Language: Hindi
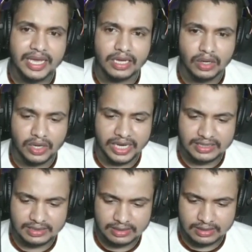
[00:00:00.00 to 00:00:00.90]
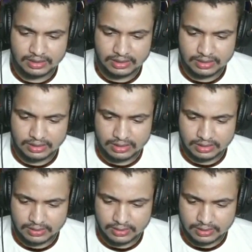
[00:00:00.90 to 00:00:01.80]
देख रहे हो गाइस
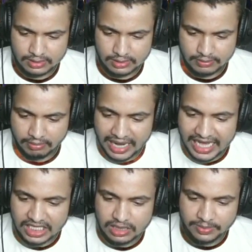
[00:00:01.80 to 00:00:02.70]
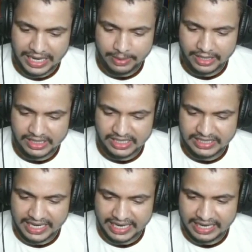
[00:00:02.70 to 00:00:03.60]
मास्क बार बार
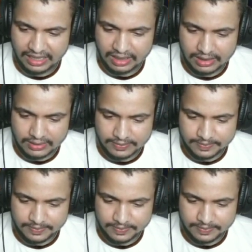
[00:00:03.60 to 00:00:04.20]
दिए जा रहा है अलग